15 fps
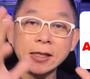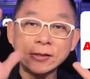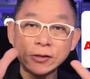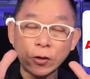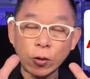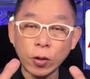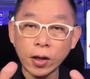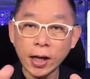is
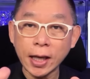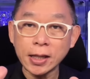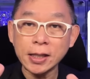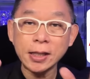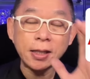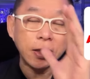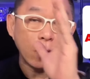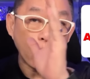
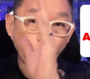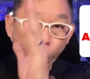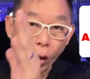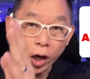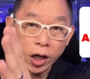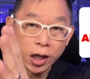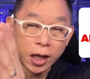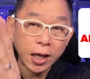already
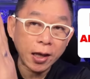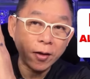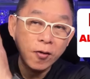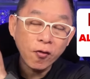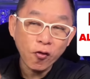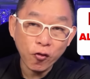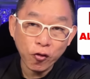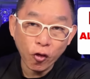working
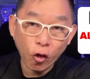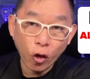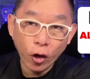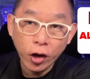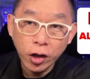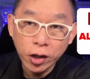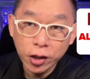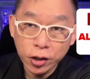
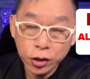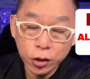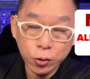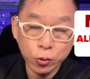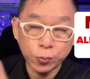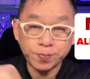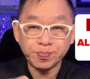for you.